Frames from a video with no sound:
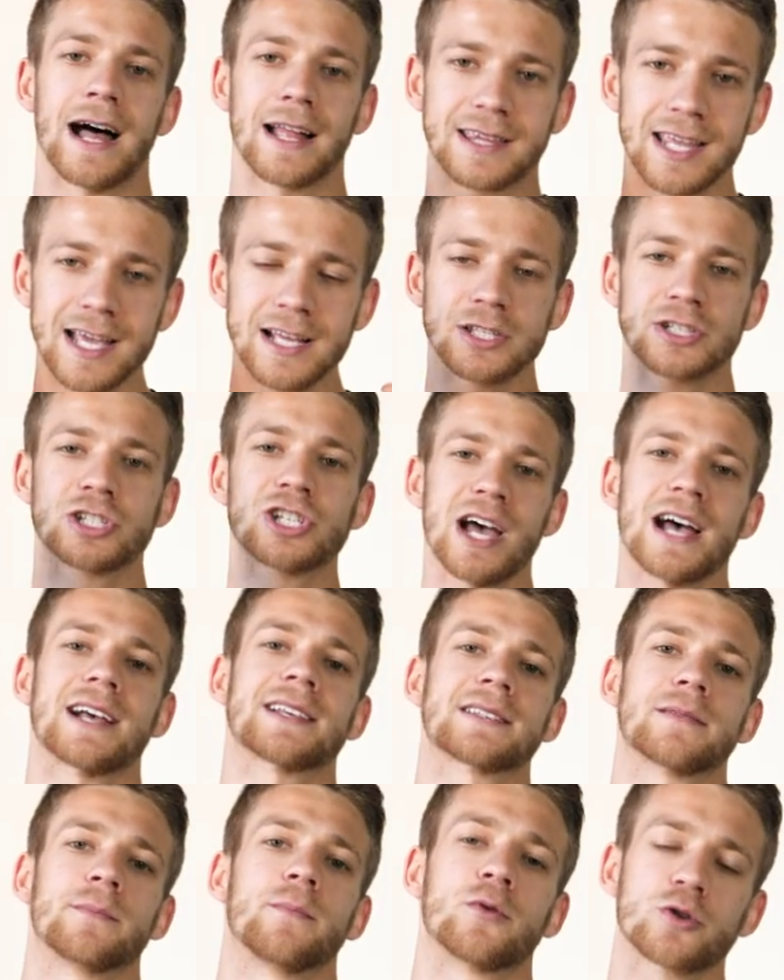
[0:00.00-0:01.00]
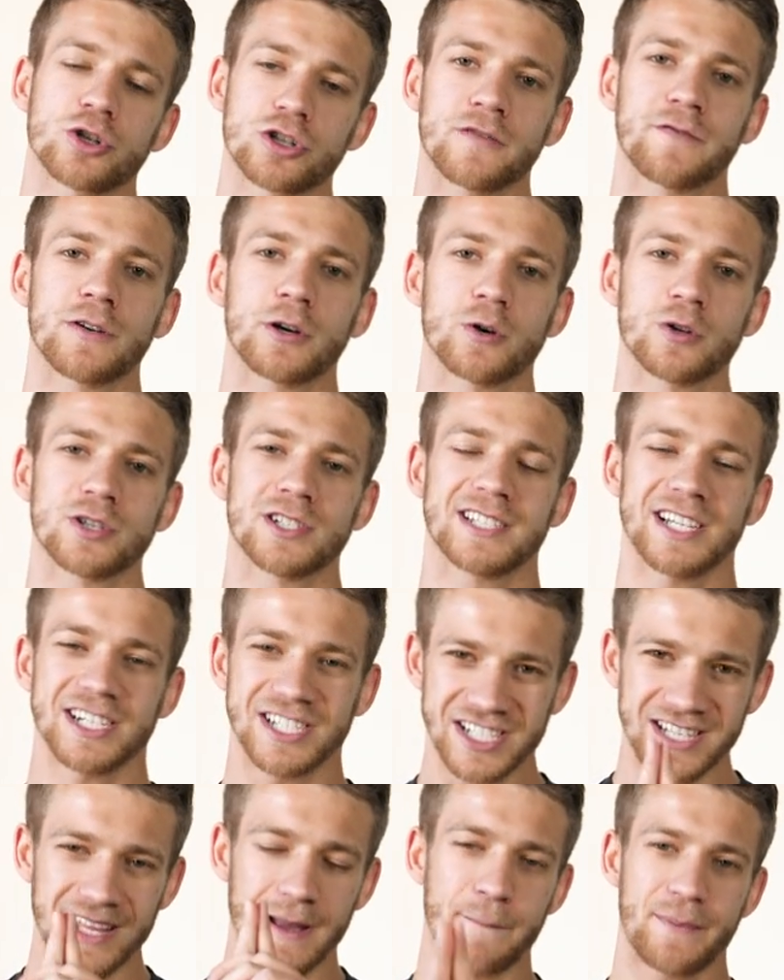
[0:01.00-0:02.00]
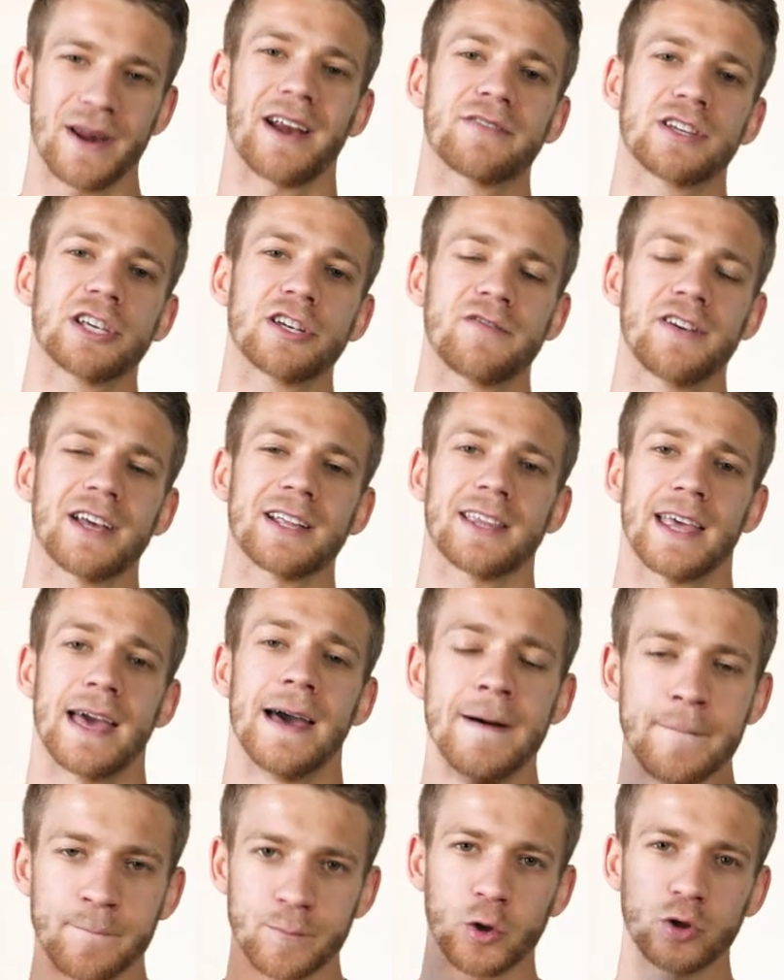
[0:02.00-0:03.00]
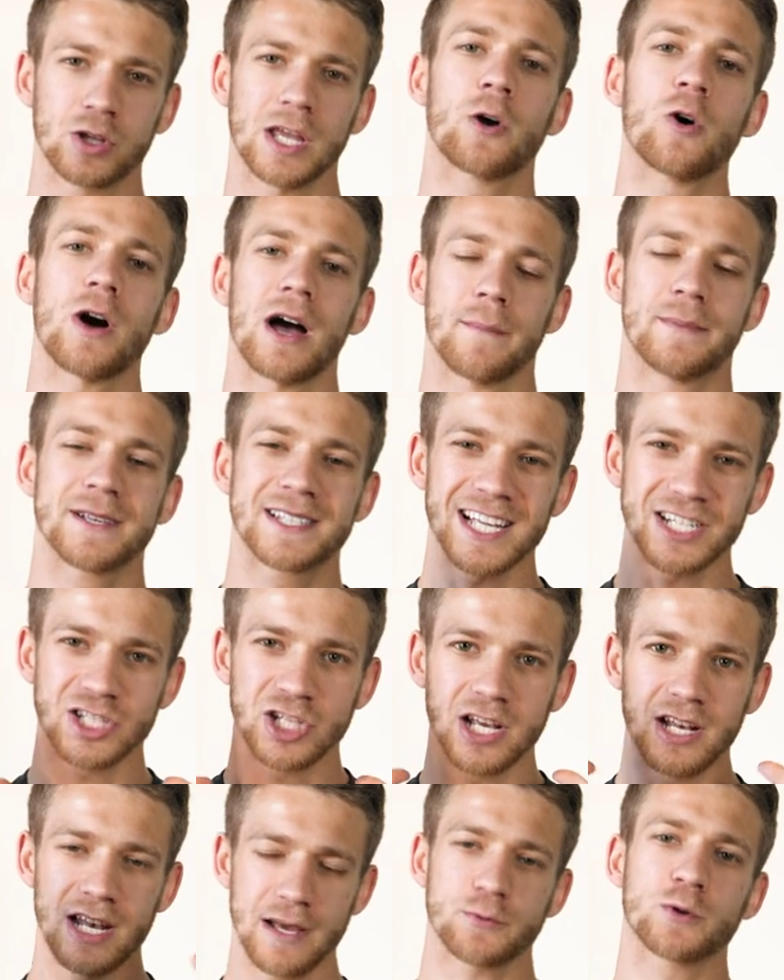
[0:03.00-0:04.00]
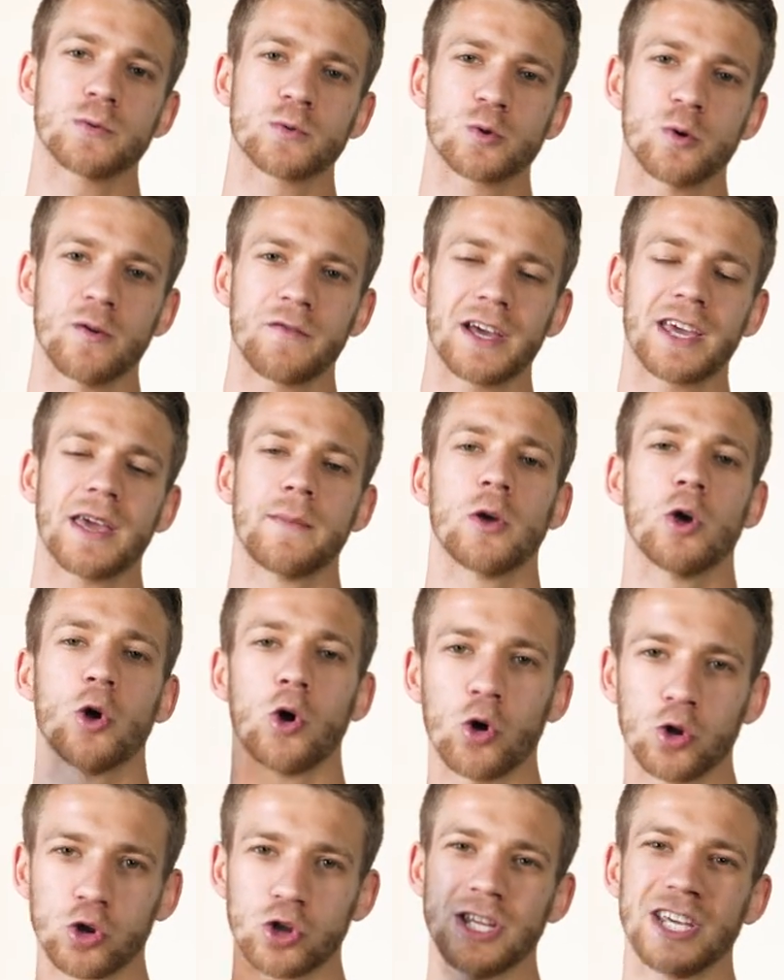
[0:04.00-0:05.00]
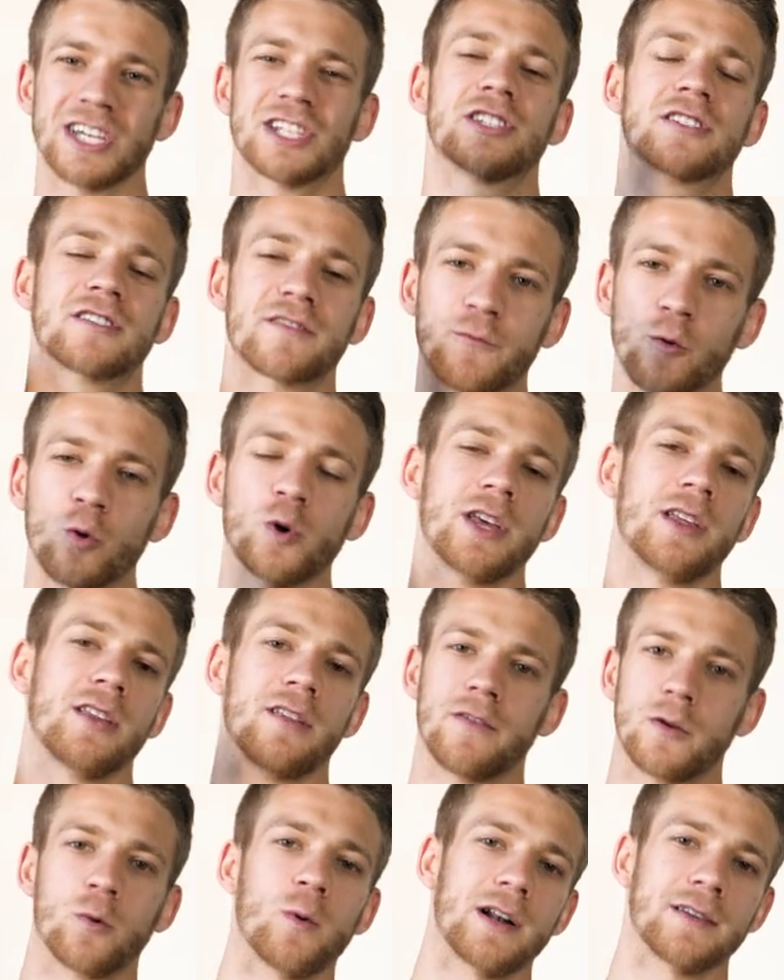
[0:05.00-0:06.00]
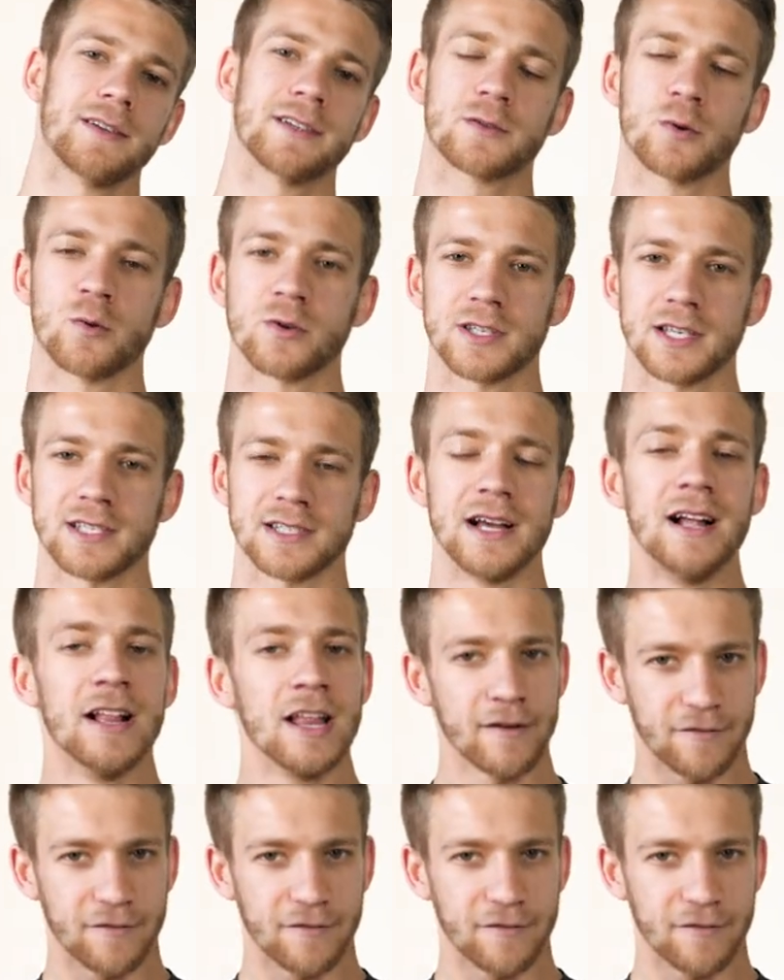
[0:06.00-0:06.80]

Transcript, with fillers: a ten czas czas możesz wykorzystać naprawdę świetnie do tego, aby stać się lepszym człowiekiem i odnieść swój indywidualny sukces.